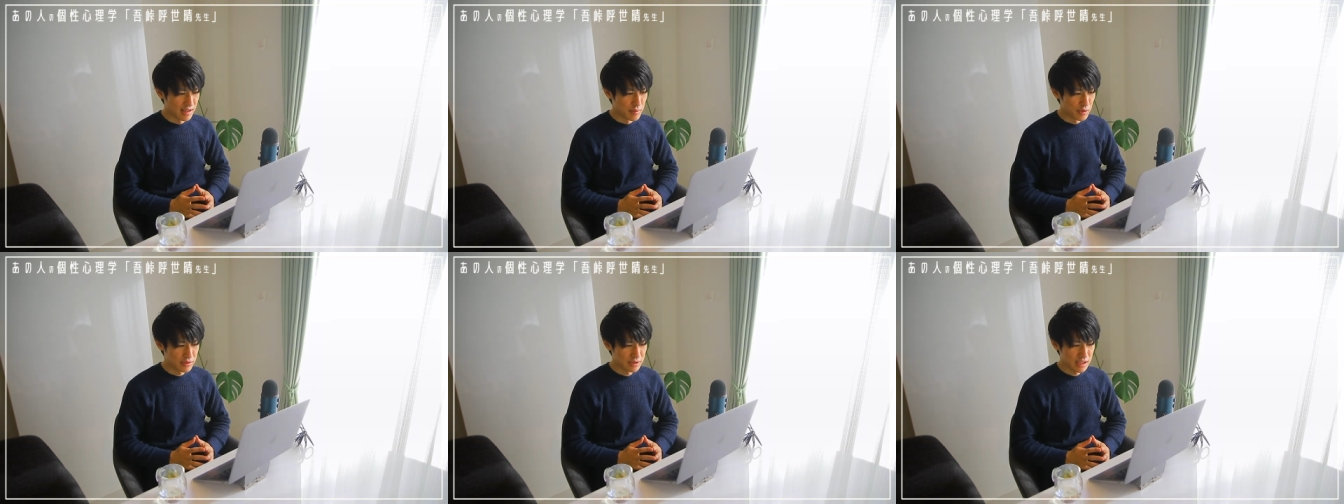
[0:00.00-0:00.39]

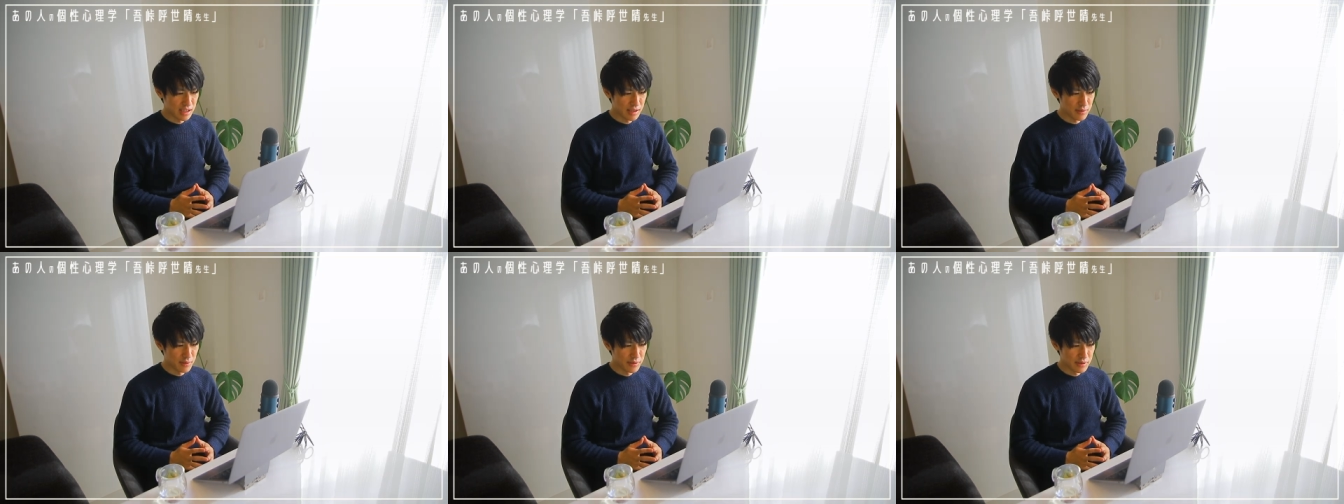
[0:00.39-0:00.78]
僕
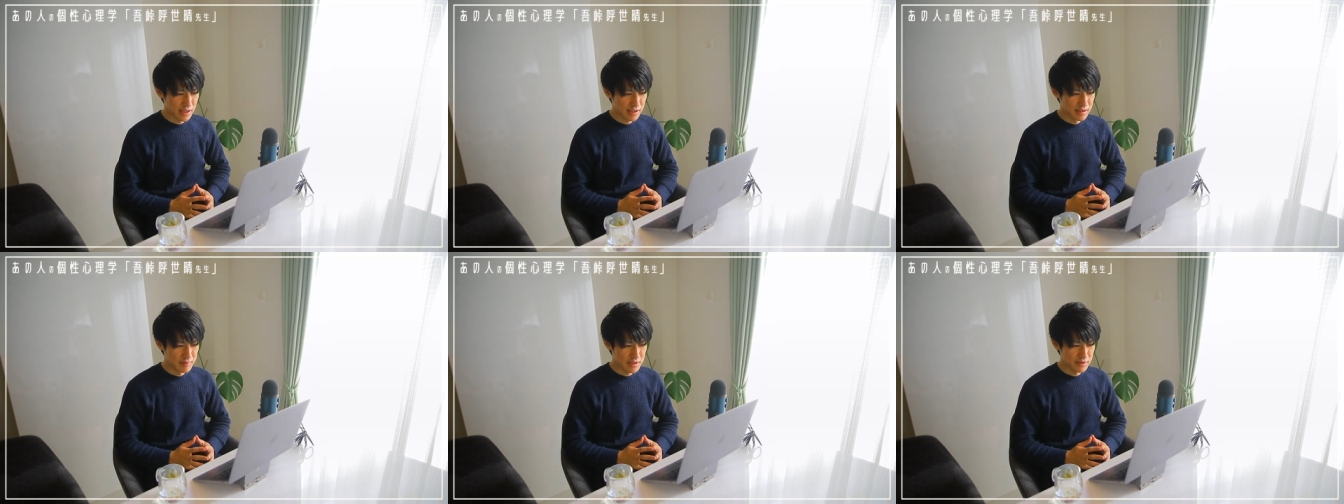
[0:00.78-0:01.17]
がこの
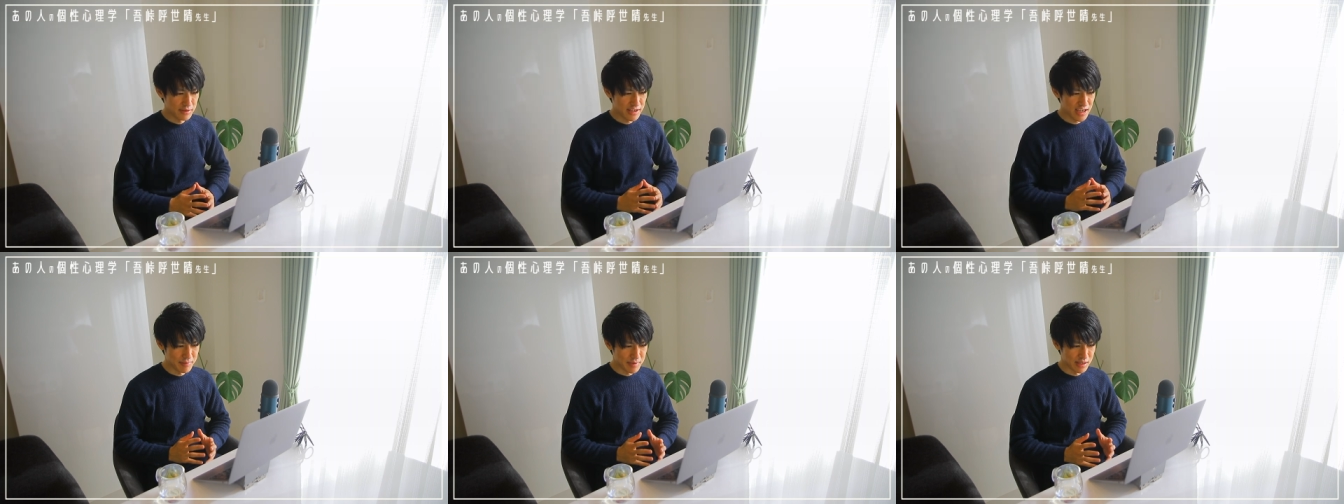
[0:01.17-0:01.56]
ね、鬼
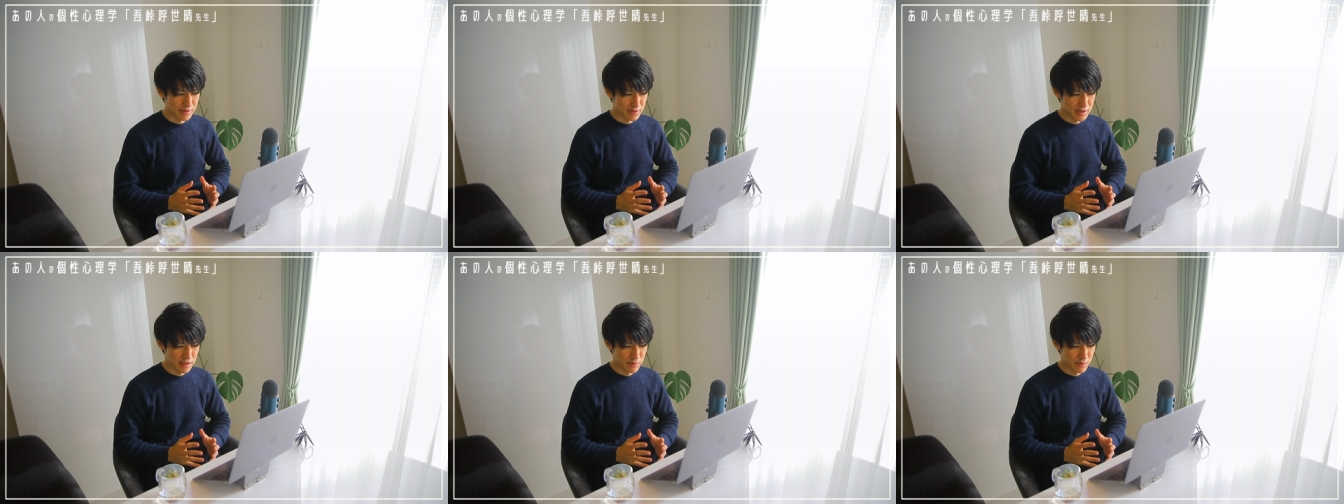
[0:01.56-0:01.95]
滅の刃、
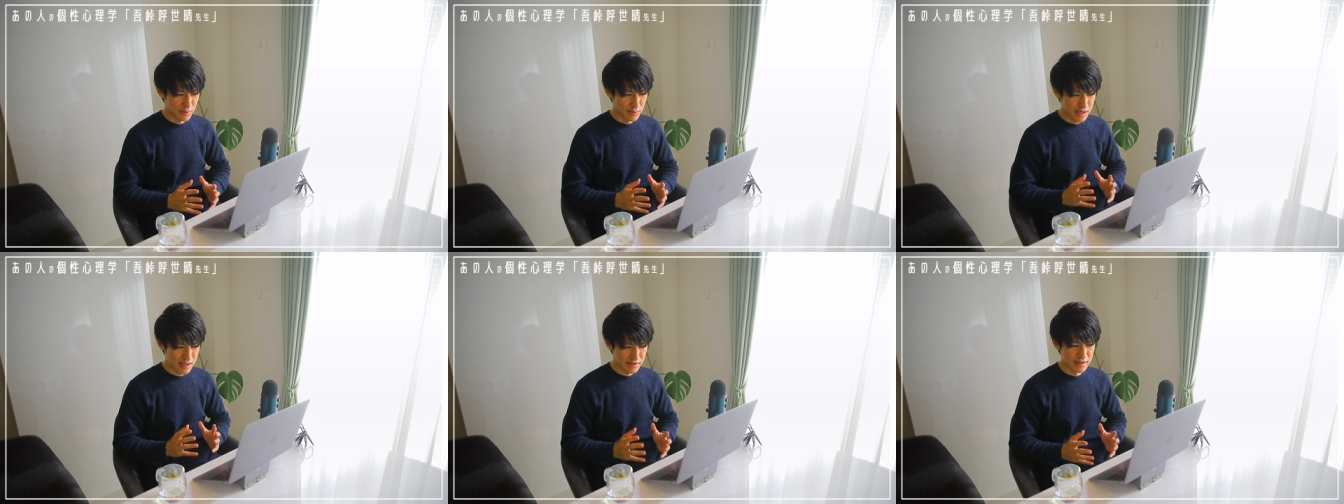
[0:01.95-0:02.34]
そしてこ
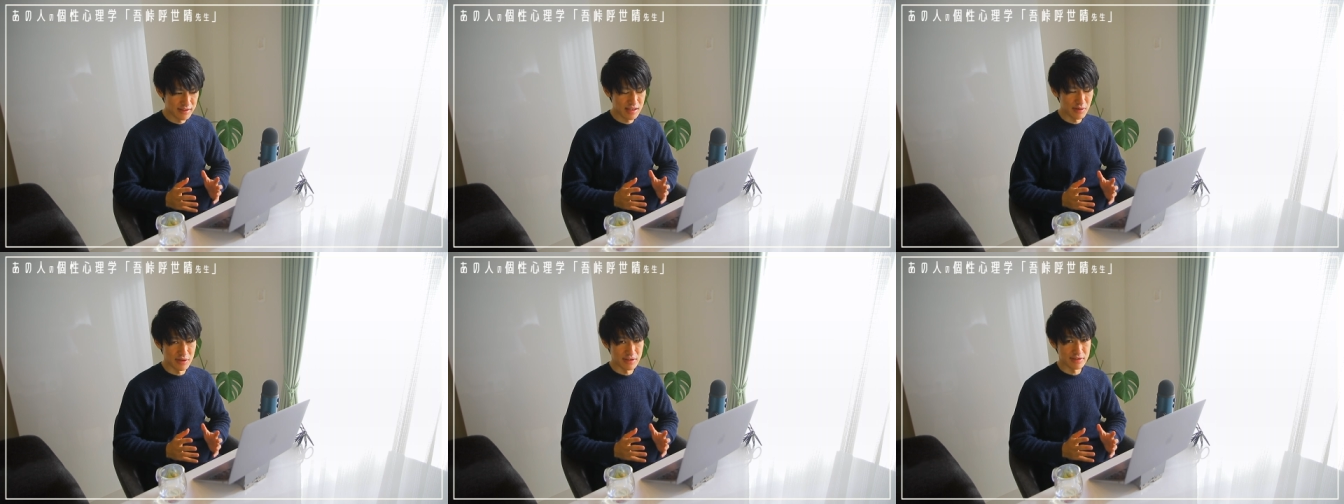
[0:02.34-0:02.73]
のワニ
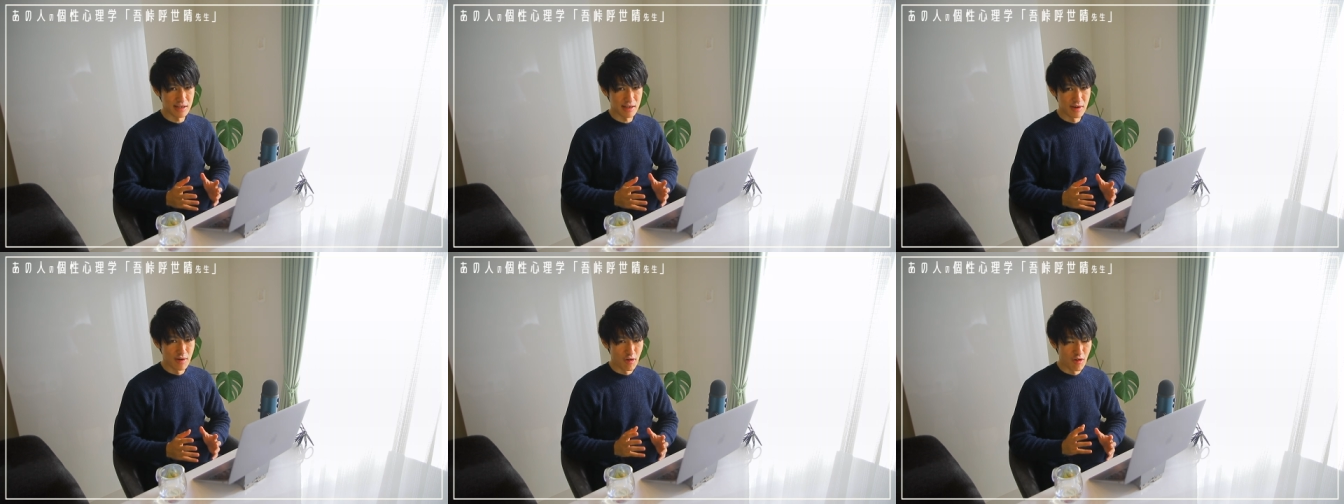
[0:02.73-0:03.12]
先生をです
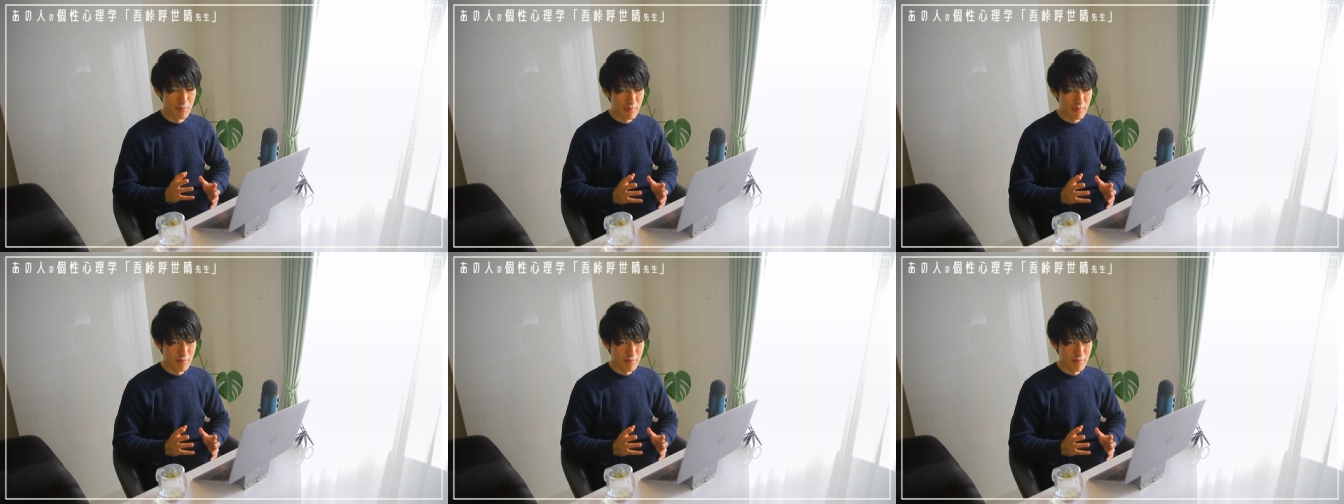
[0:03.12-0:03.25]
ね、